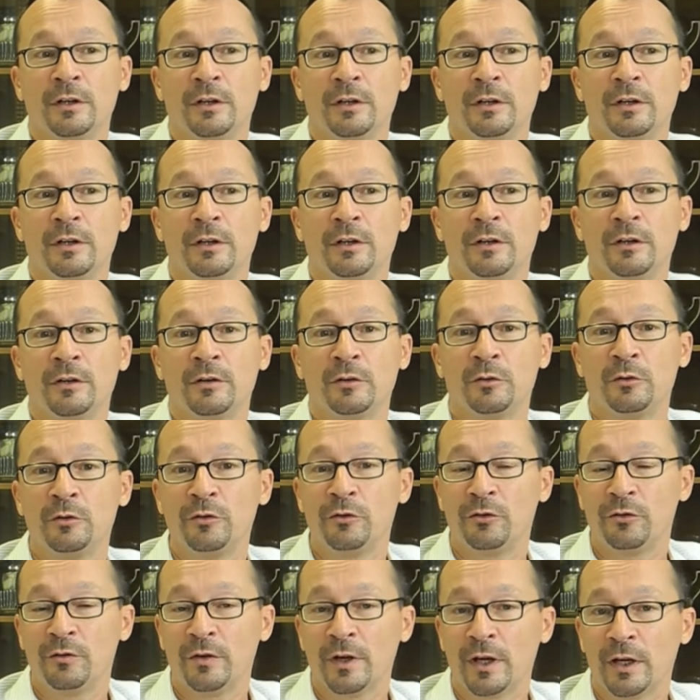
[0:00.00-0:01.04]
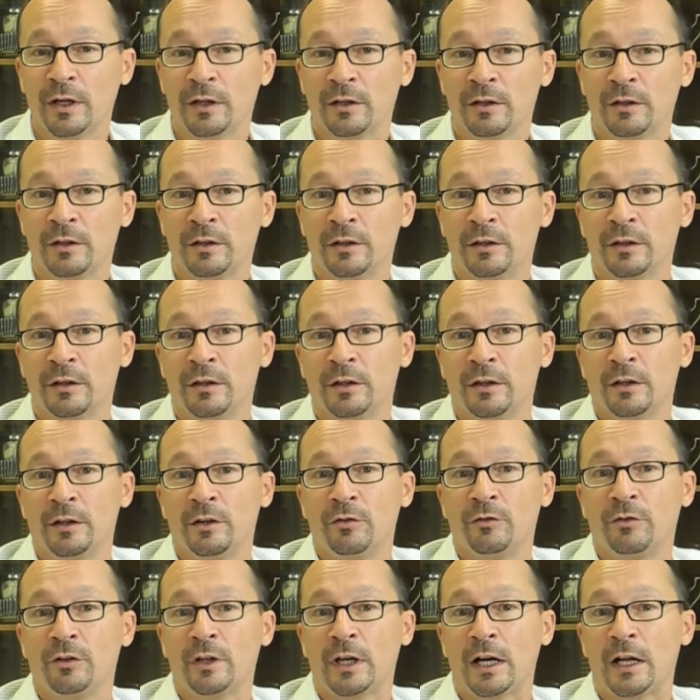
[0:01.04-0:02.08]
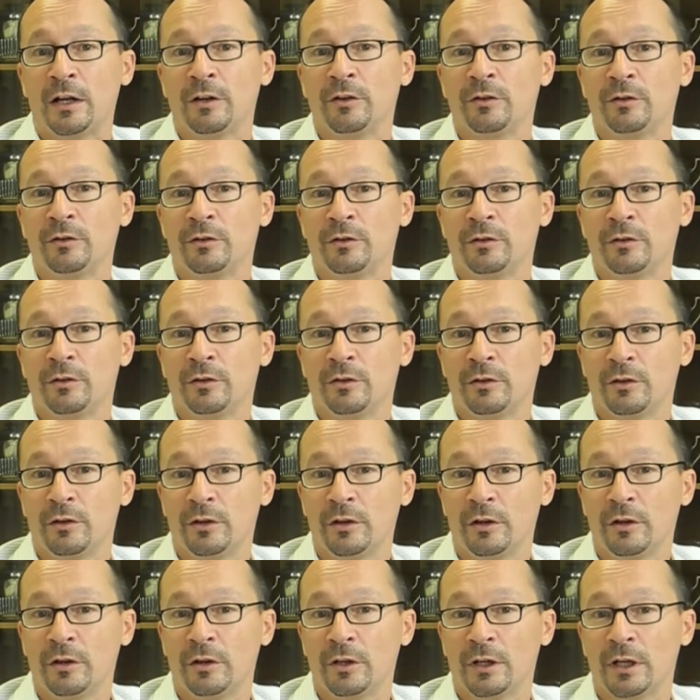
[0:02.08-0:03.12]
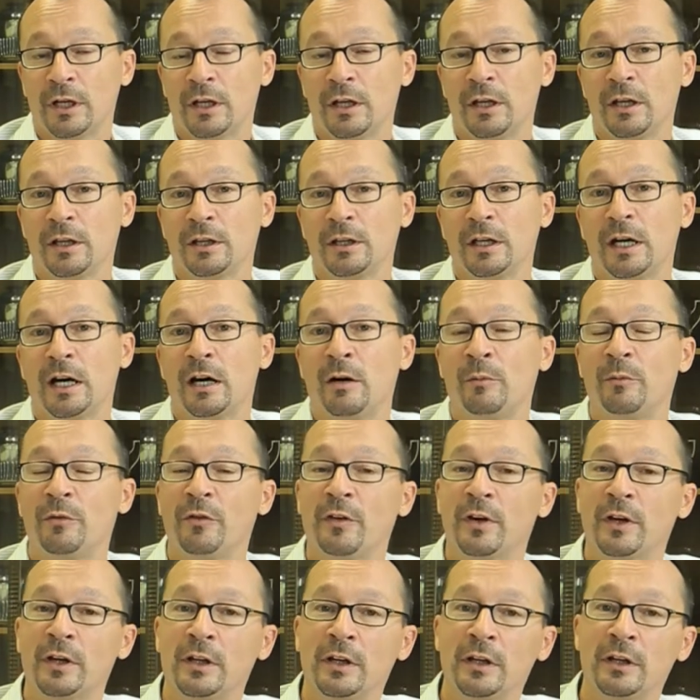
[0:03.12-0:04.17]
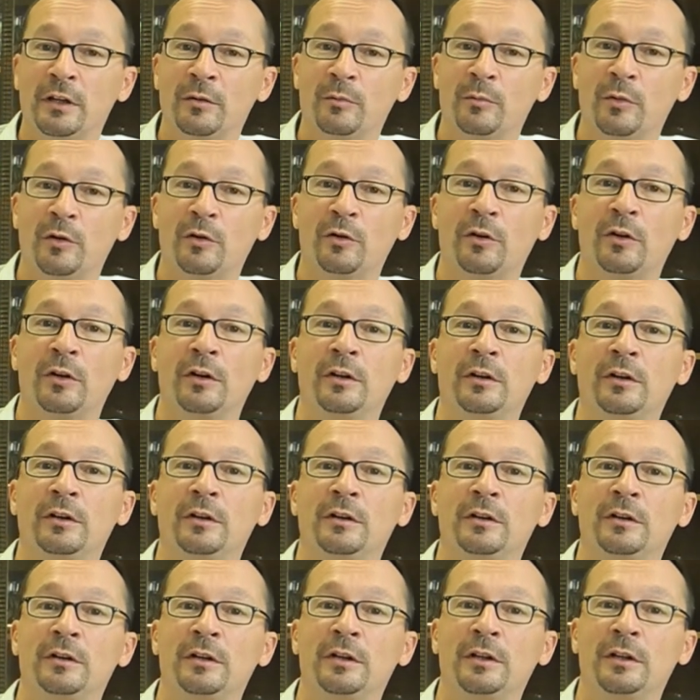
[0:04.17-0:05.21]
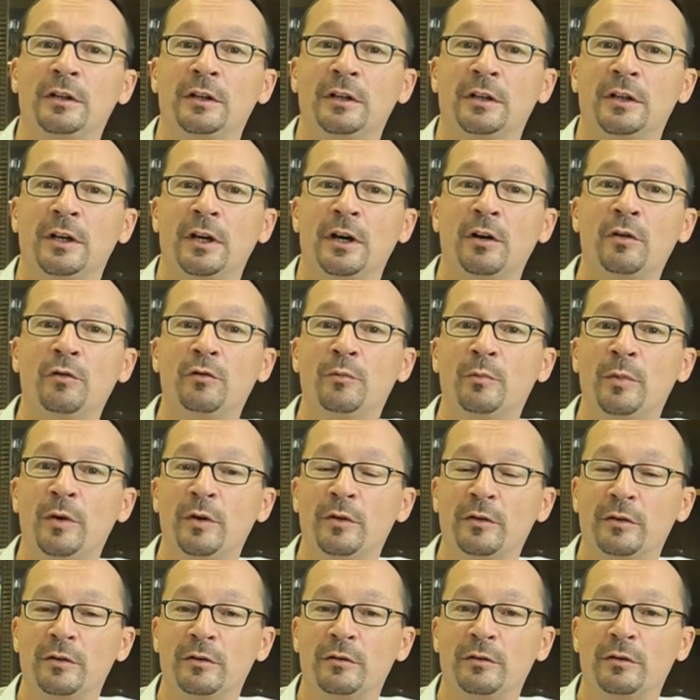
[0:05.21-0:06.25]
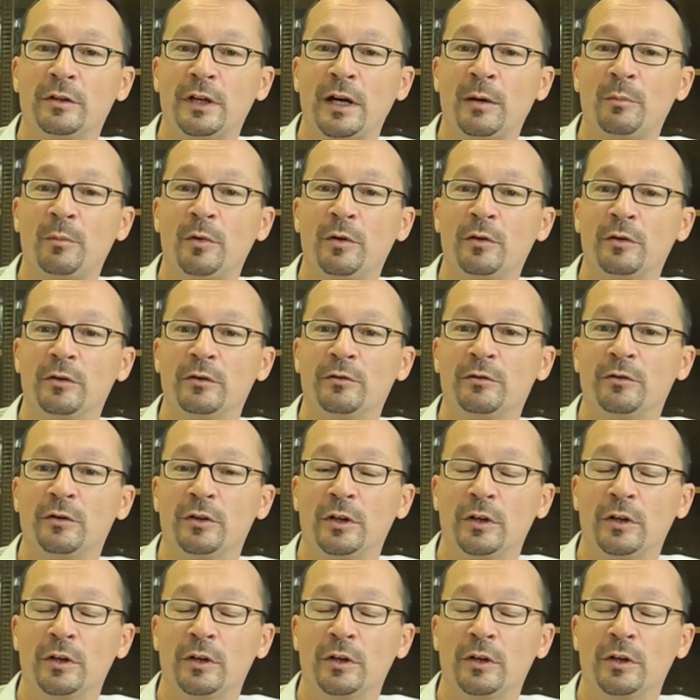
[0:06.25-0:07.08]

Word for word: äh, Kunstwerken von alter und neuer Galerie hauptsächlich, betreuen die Aufbauten und Abbauten von